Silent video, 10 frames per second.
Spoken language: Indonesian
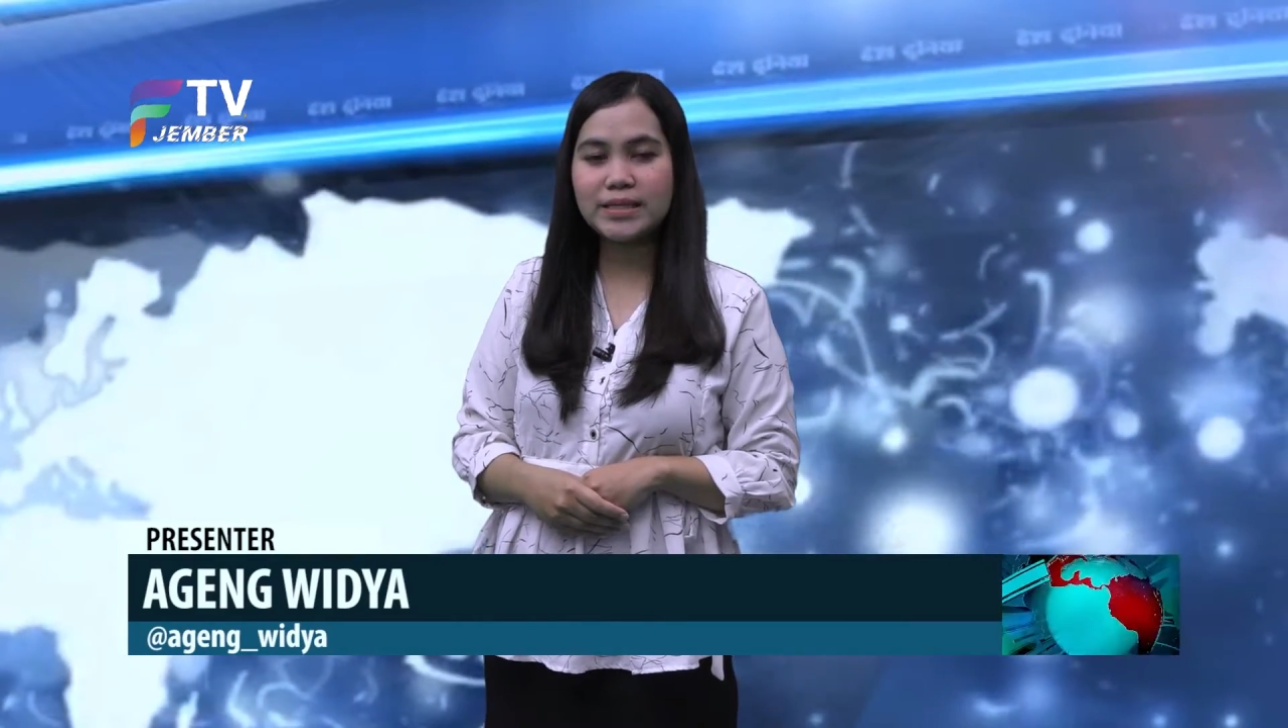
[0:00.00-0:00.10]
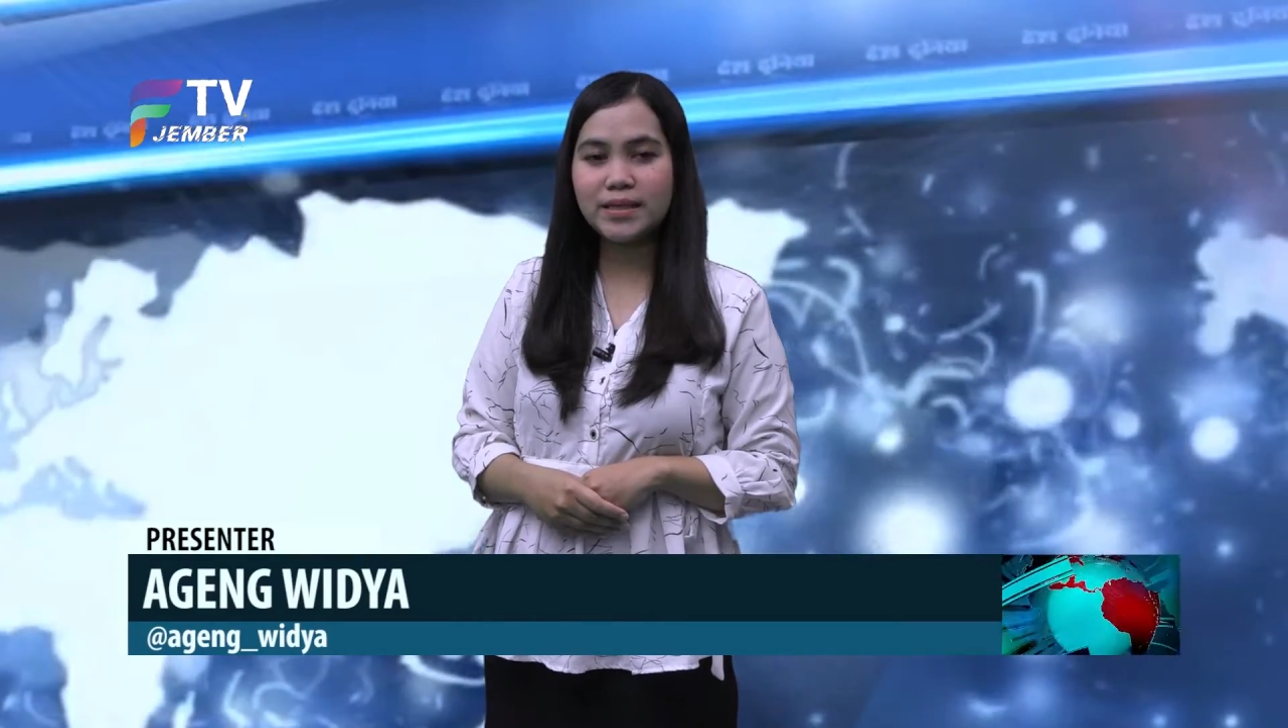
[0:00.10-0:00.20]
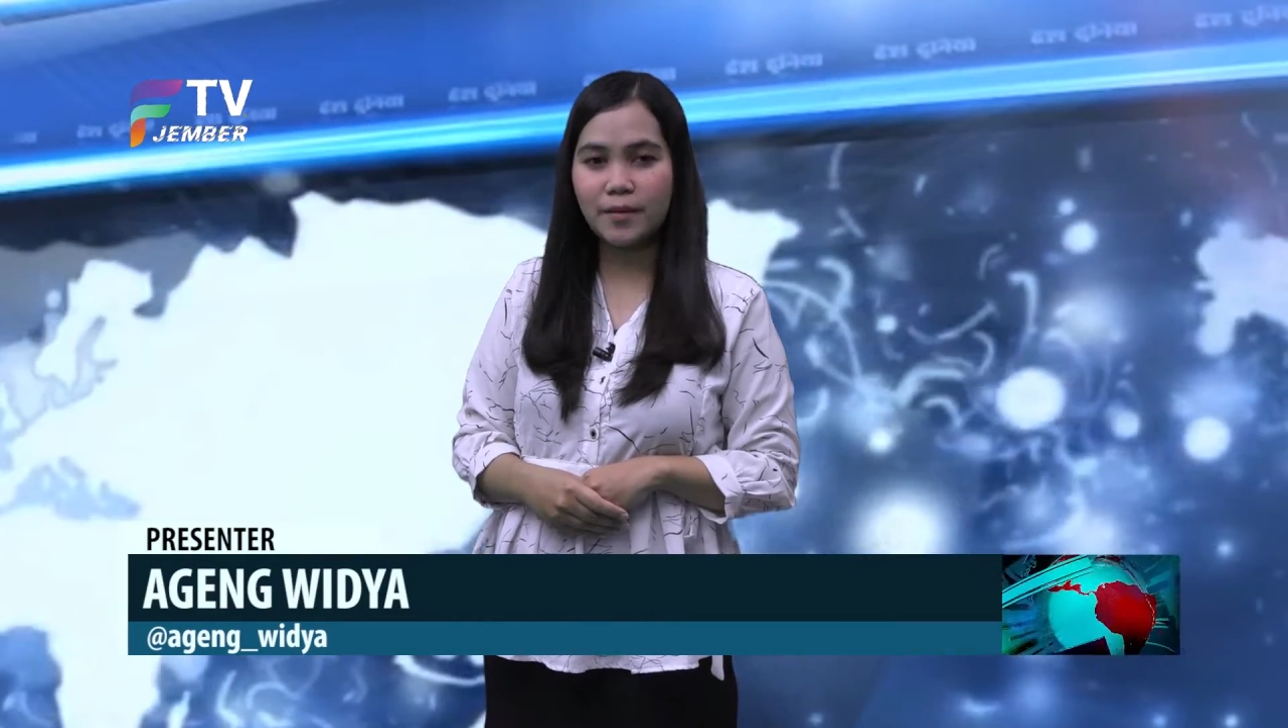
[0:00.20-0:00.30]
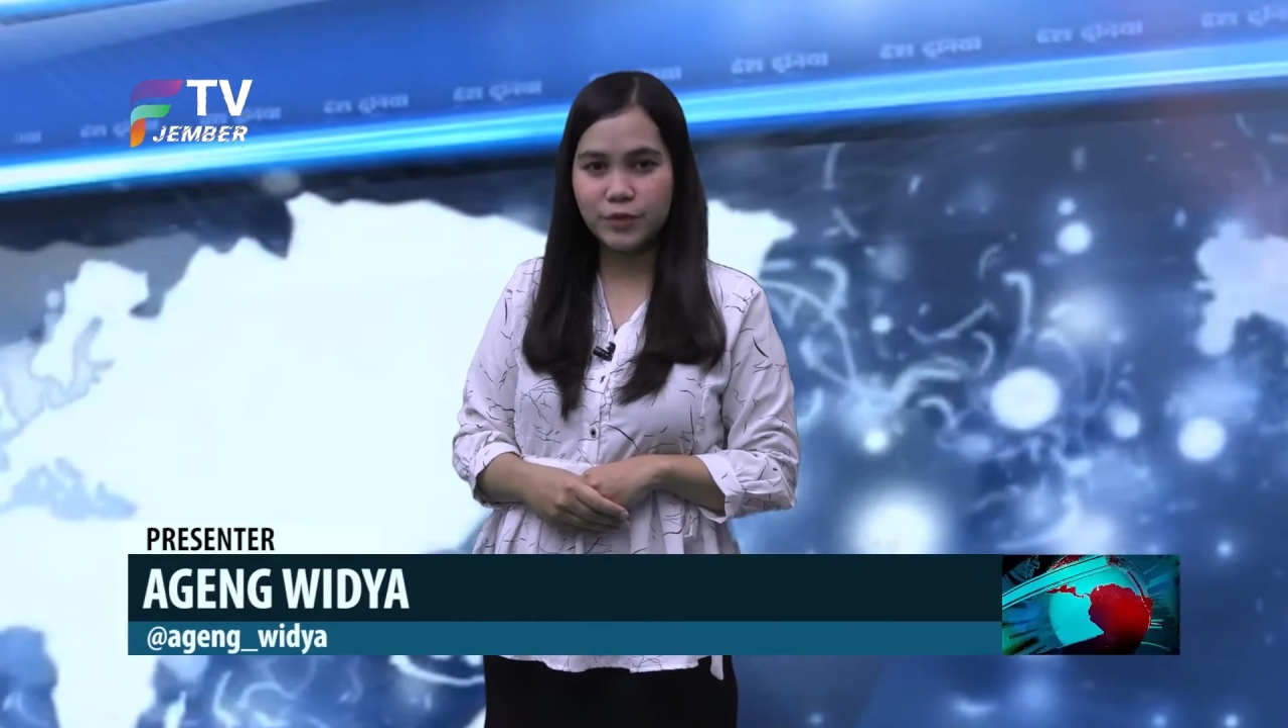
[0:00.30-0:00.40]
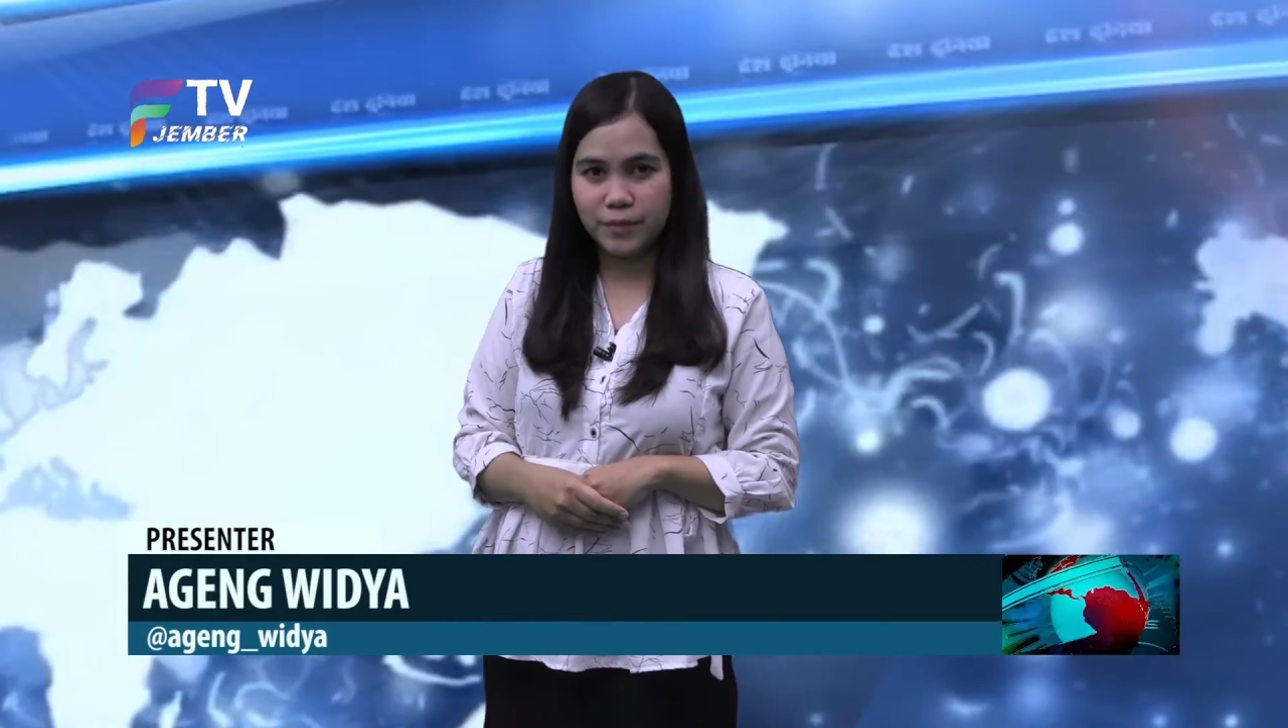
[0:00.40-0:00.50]

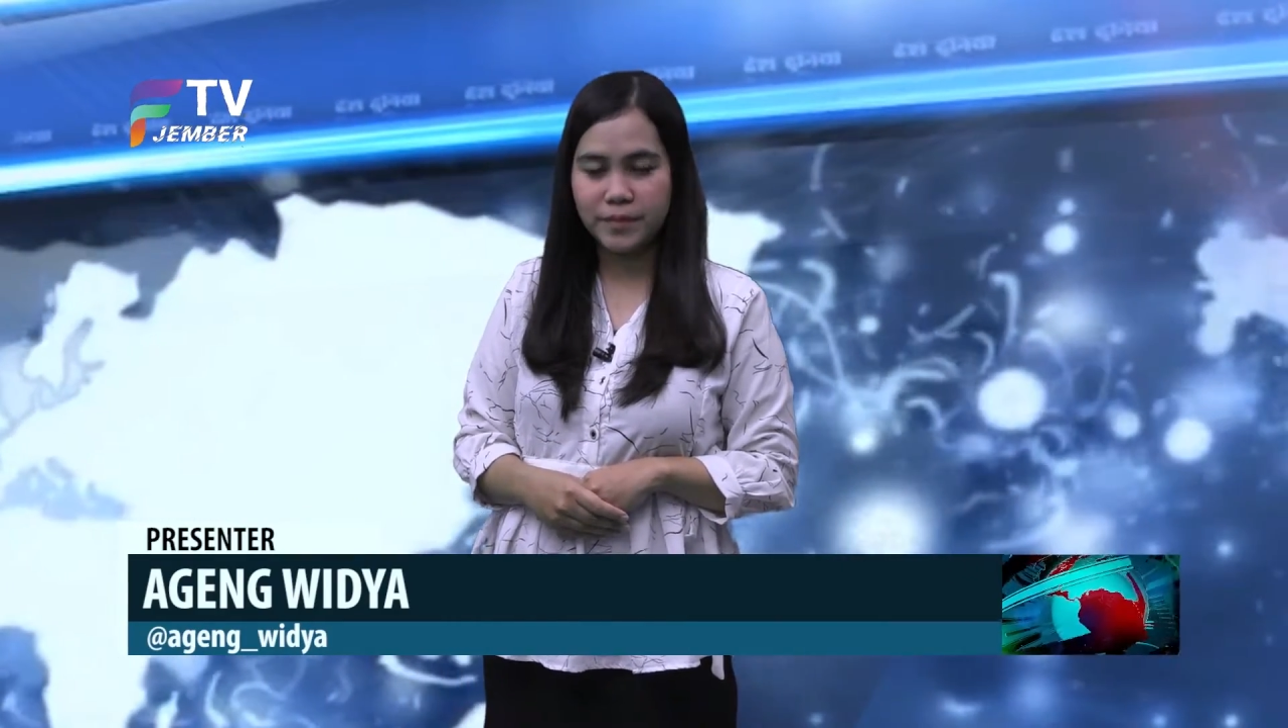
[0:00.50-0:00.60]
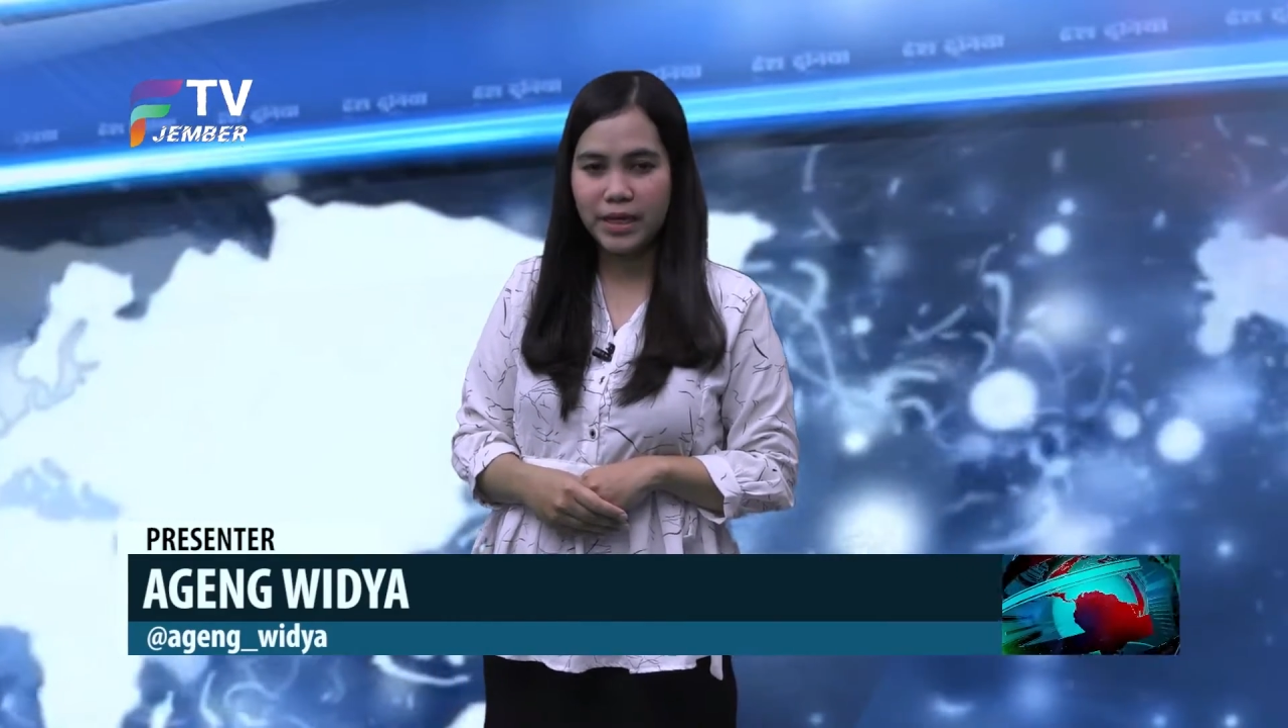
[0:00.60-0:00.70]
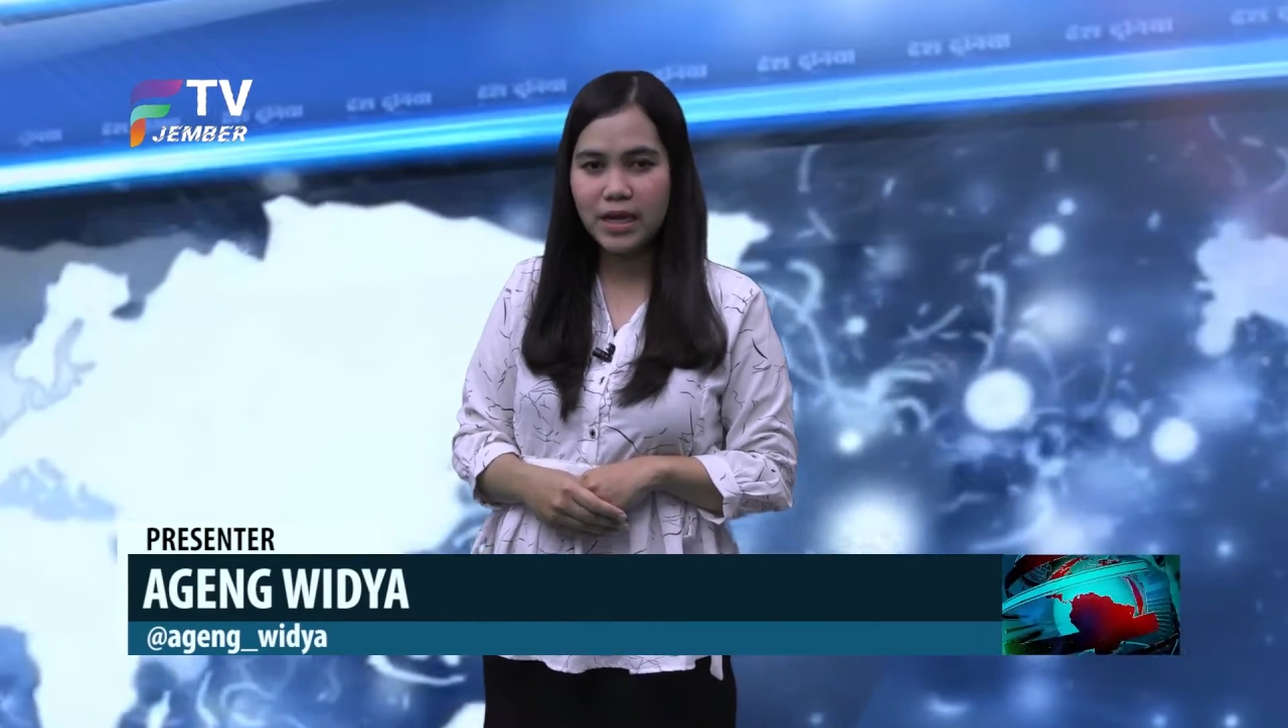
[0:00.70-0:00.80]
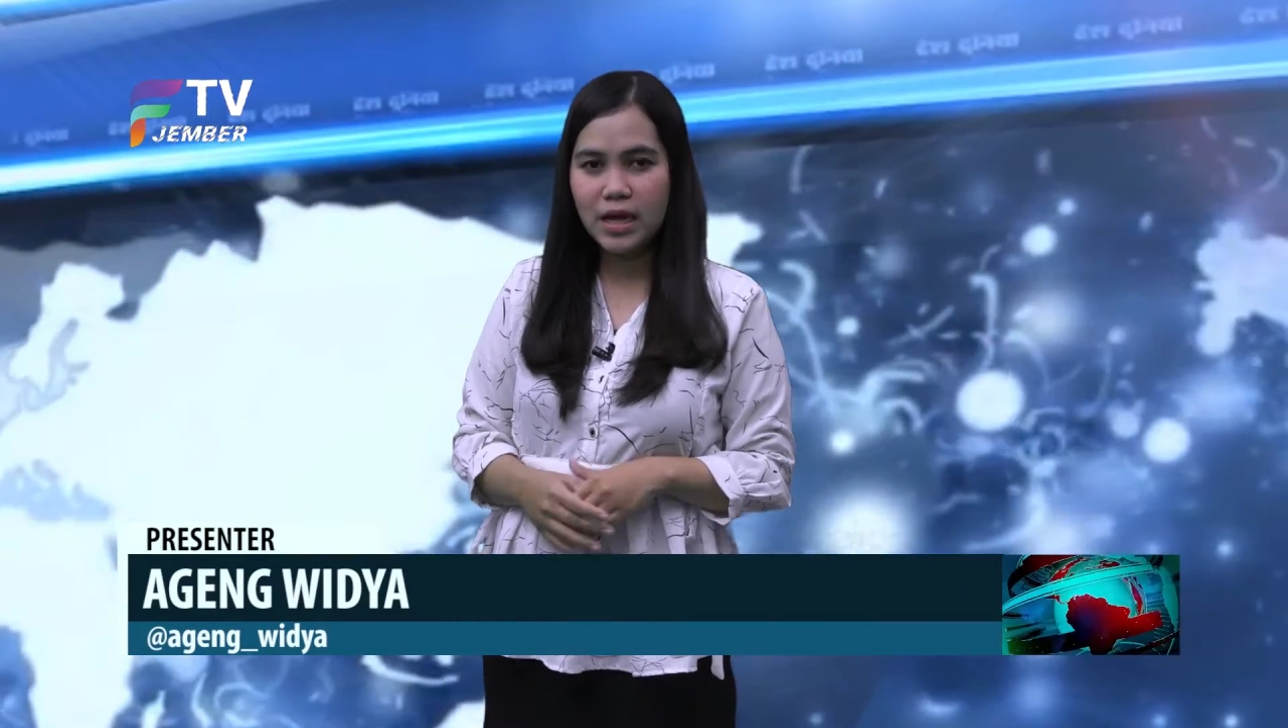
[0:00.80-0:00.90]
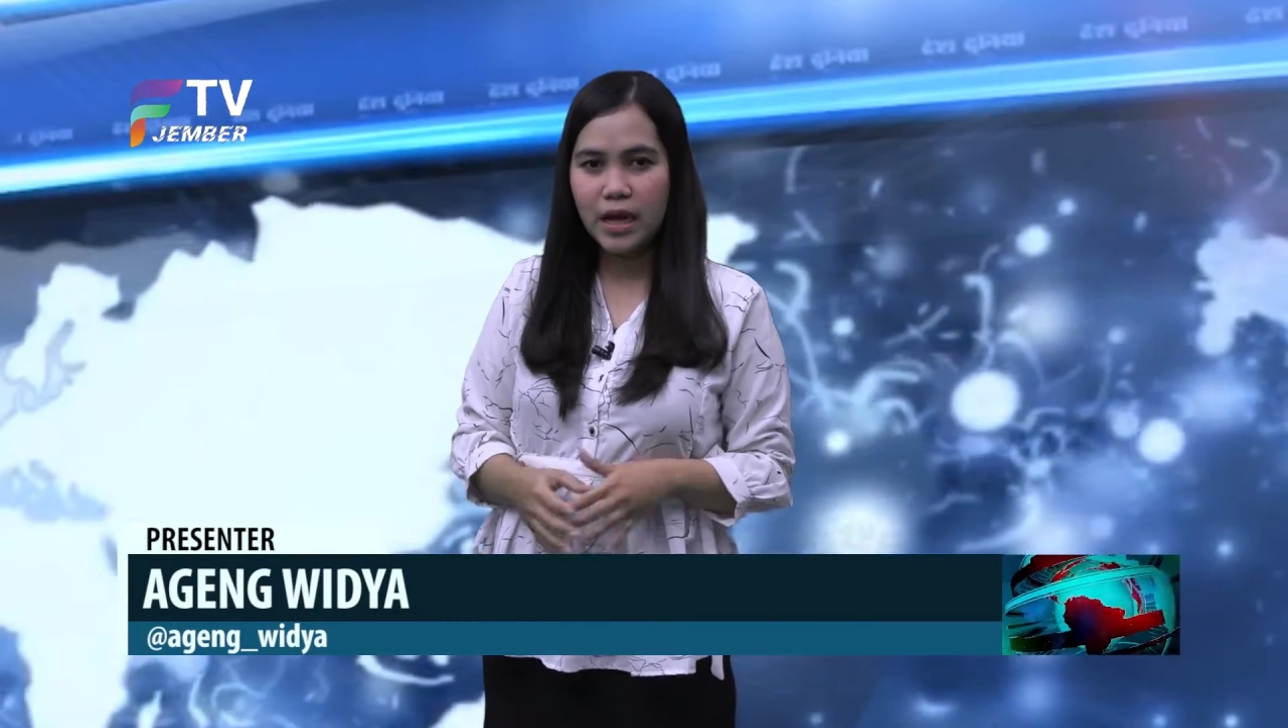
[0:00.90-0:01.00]
Islam
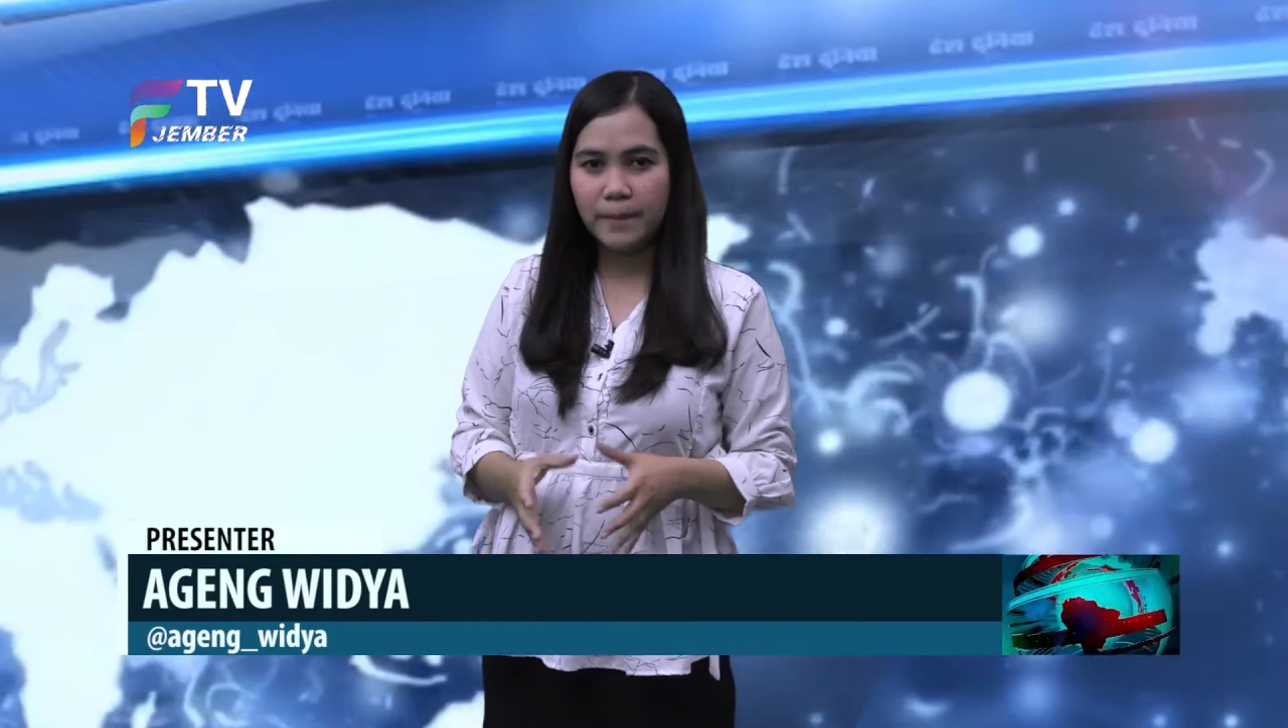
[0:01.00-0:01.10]
Jember,